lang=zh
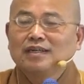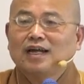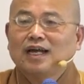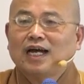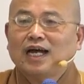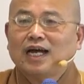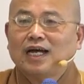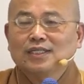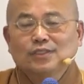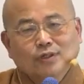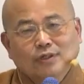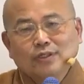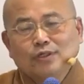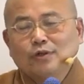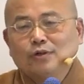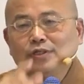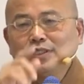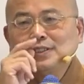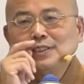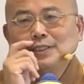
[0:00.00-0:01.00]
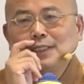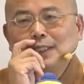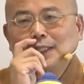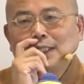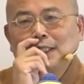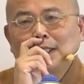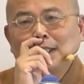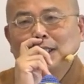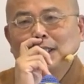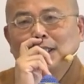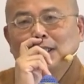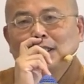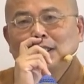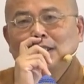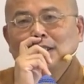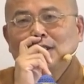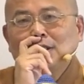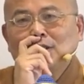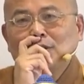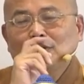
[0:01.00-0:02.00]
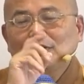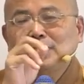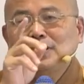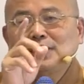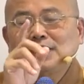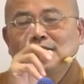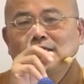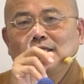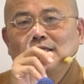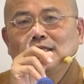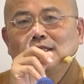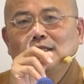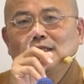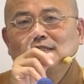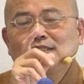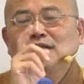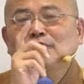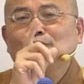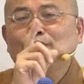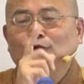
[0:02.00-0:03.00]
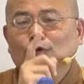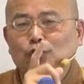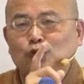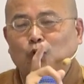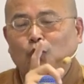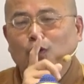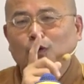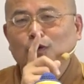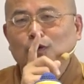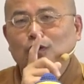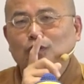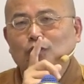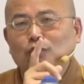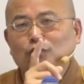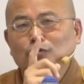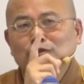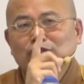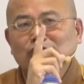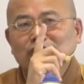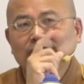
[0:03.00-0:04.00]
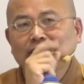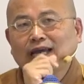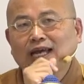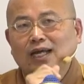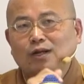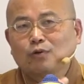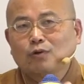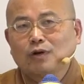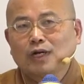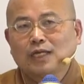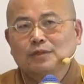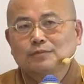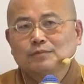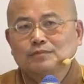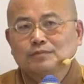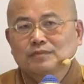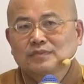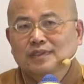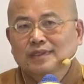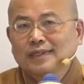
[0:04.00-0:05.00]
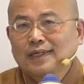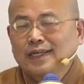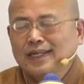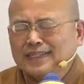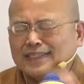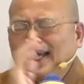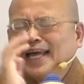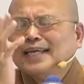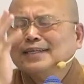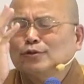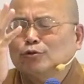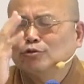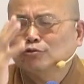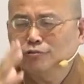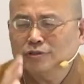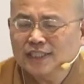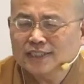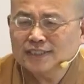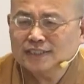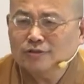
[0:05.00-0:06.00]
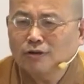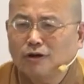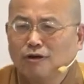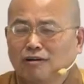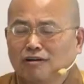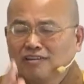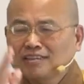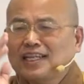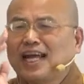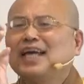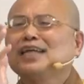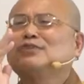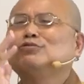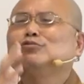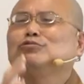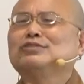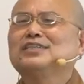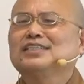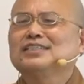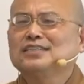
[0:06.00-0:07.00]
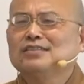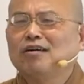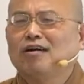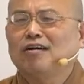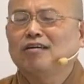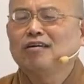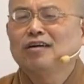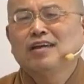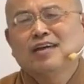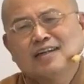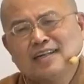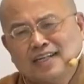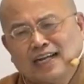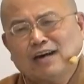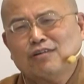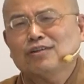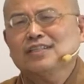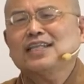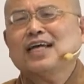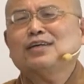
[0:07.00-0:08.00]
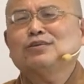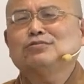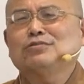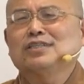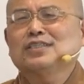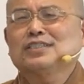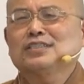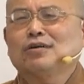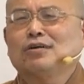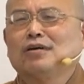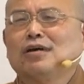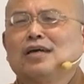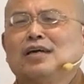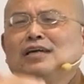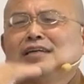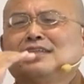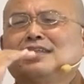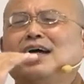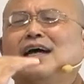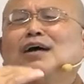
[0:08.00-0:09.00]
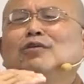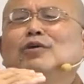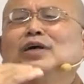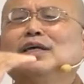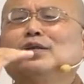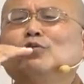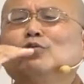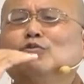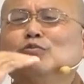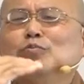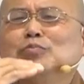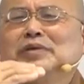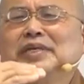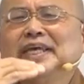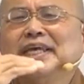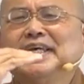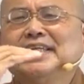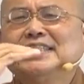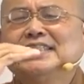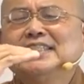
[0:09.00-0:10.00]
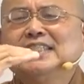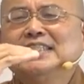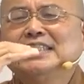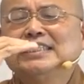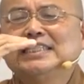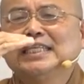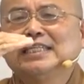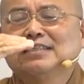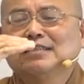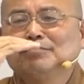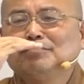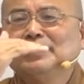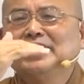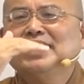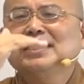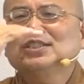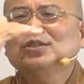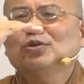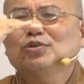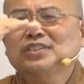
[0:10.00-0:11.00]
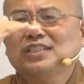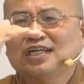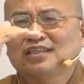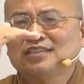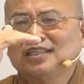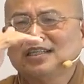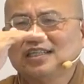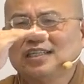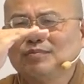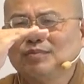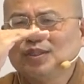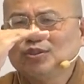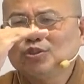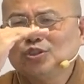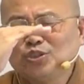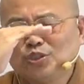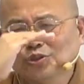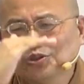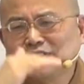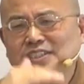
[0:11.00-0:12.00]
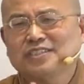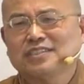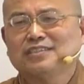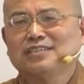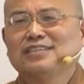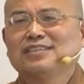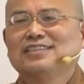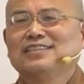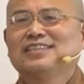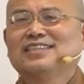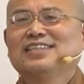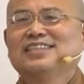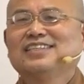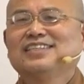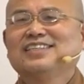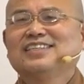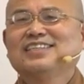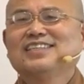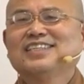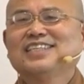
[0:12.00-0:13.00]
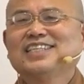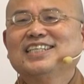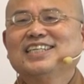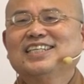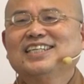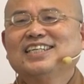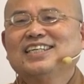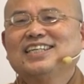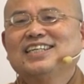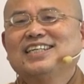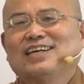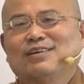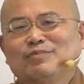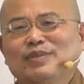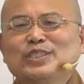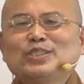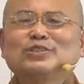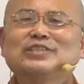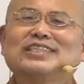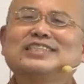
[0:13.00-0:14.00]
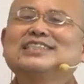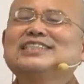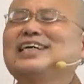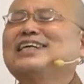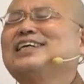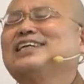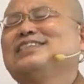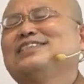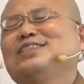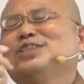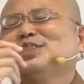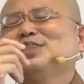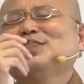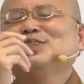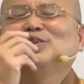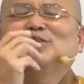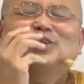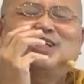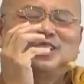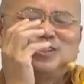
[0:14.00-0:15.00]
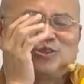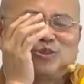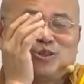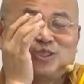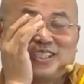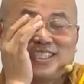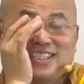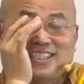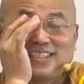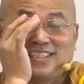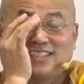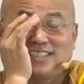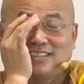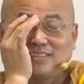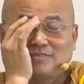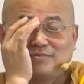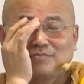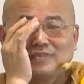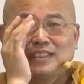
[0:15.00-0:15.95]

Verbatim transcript: 啊，所以有一些有一些像佛陀或这些阿罗汉，太苦的时候，太苦的时候。老了太苦的时候，他会入灭尽定、灭受想定里面去休息。灭受想定当然就是有很多的，